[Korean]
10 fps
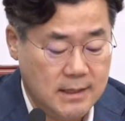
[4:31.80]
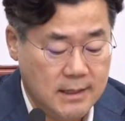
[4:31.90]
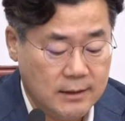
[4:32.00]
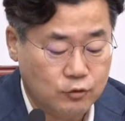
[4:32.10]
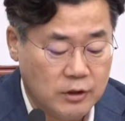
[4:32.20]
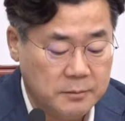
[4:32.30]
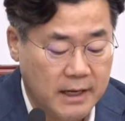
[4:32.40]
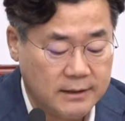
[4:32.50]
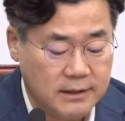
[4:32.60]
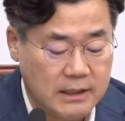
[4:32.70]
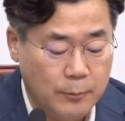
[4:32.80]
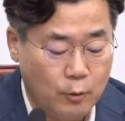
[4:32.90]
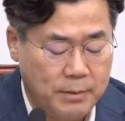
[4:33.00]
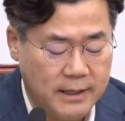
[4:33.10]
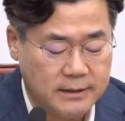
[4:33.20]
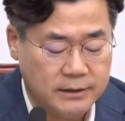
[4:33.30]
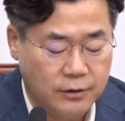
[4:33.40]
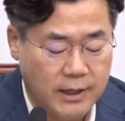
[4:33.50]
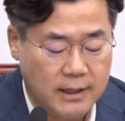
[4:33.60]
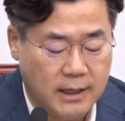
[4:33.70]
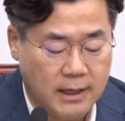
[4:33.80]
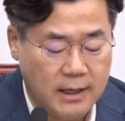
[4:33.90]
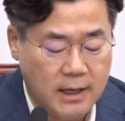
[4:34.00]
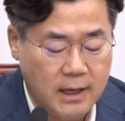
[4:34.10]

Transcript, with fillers: 국힘당은 김용판 의원에 대해